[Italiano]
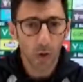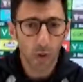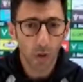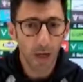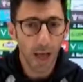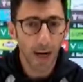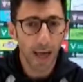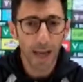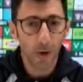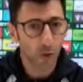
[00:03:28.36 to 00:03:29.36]
Ma io
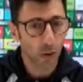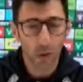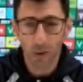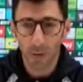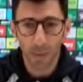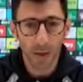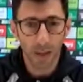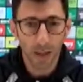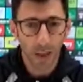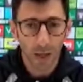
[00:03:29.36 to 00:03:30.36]
so, li alleno,
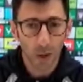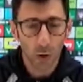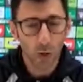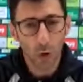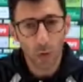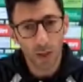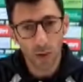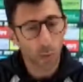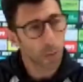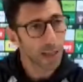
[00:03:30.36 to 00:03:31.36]
so cosa mi.
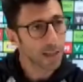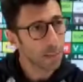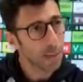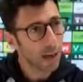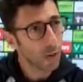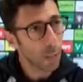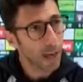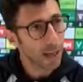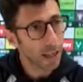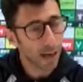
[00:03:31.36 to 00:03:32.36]
Non sono una
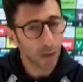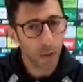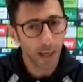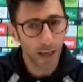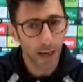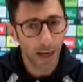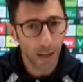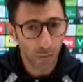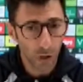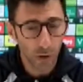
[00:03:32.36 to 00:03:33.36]
sorpresa a me la domenica.
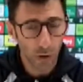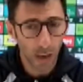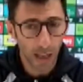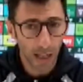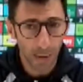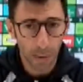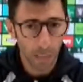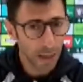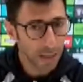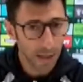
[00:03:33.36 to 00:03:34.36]
La domenica, cioè il
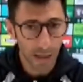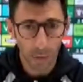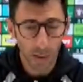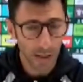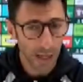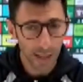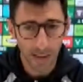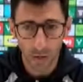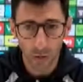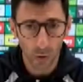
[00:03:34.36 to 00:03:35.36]
giorno della gara, per me
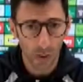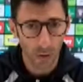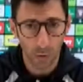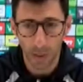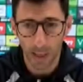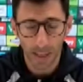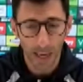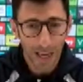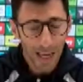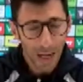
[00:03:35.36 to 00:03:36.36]
questi ragazzi non
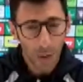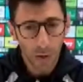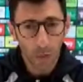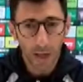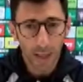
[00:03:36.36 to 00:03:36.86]
sono una sorpresa.